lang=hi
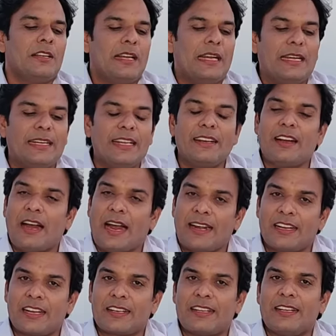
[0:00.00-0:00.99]
इंडियन
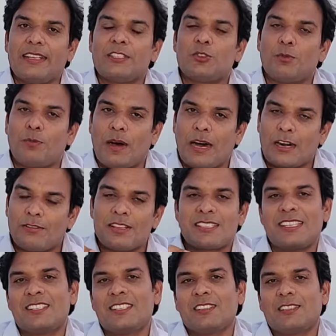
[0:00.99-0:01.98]
आइडल के जो बारहवा
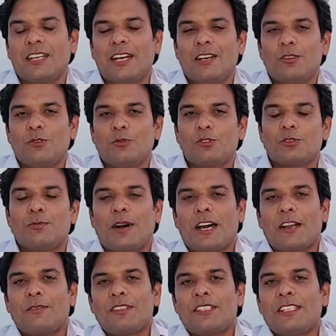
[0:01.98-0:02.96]
सीज़न था उस
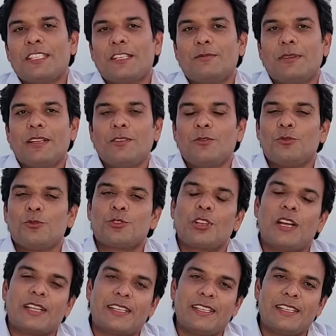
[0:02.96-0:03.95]
बारहवें सीज़न में उस
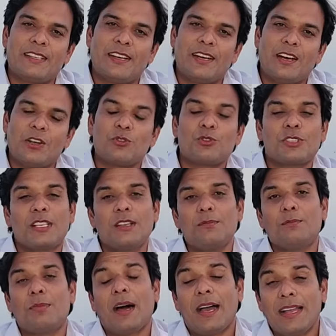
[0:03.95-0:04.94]
लड़की का और उसके
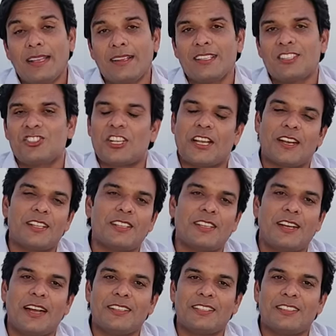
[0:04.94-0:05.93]
भाई का चेहरा
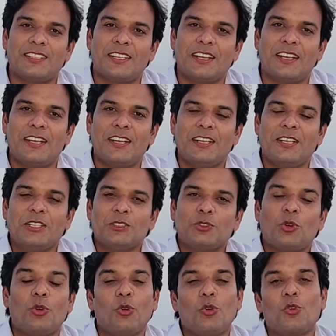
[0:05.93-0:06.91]
दिखाई देता है
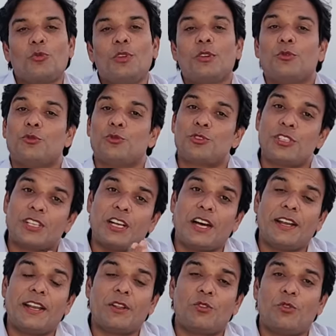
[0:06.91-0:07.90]
तो लोग फिर उस
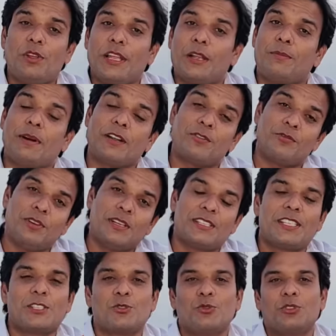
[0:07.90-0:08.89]
गाने को एक बार फिर
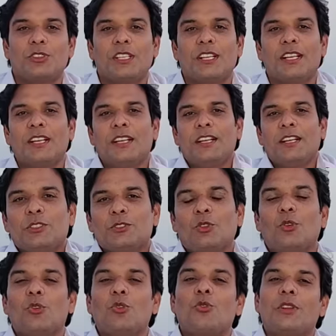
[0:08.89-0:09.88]
से सुनते हैं
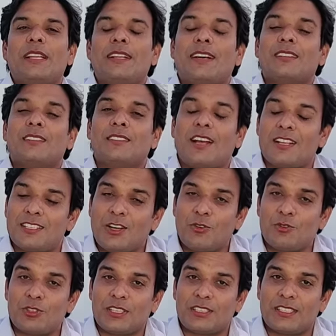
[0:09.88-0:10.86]
तो लोगों की याद ताज़ा
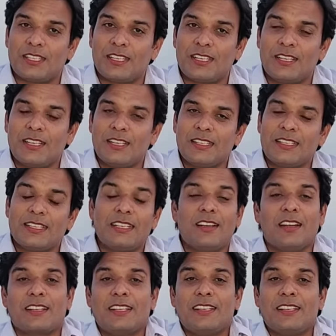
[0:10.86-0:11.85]
हो जाती है कि ये
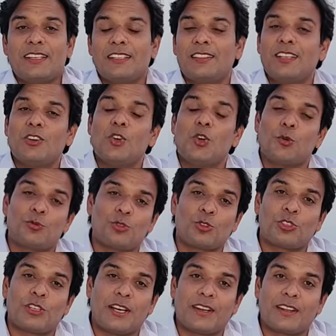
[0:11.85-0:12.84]
लड़की ने कितना
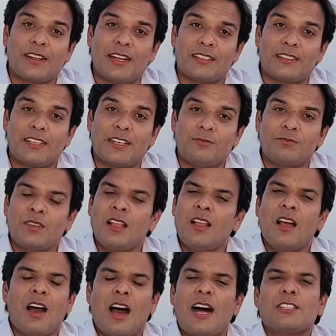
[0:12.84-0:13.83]
खूबसूरत गाना गाया था
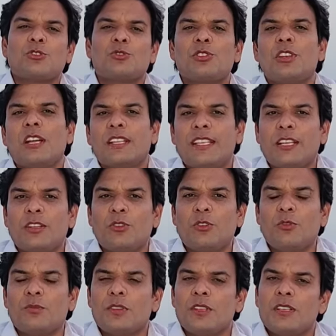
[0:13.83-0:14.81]
आज उस लड़की
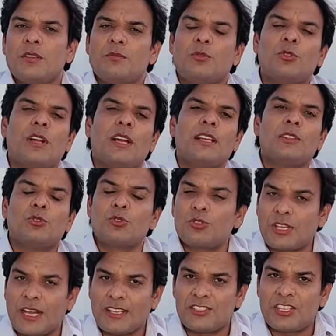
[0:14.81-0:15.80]
को पूरा
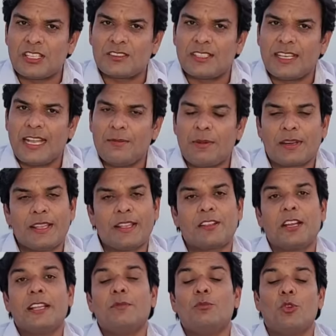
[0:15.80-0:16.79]
हिंदुस्तान जानता है बल्कि
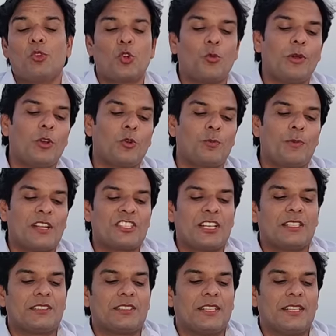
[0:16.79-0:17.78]
कई मुल्कों में लोग
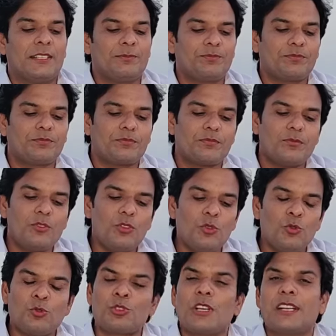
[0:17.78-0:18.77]
पहचानते हैं
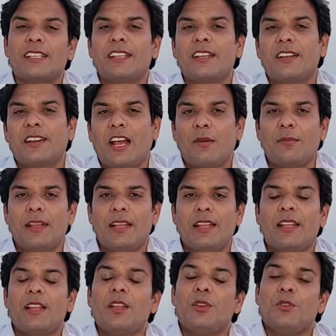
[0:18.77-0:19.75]
उस लड़की का नाम है
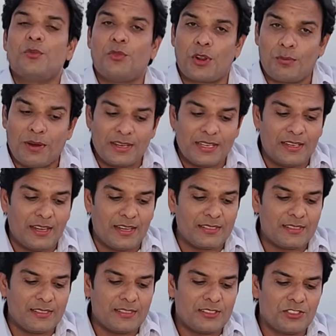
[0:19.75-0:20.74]
फरमानी
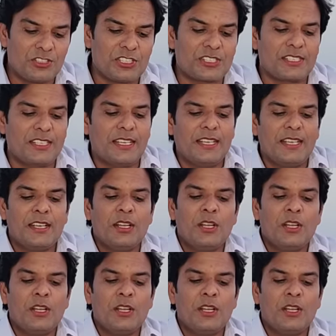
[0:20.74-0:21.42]
नाज जिसके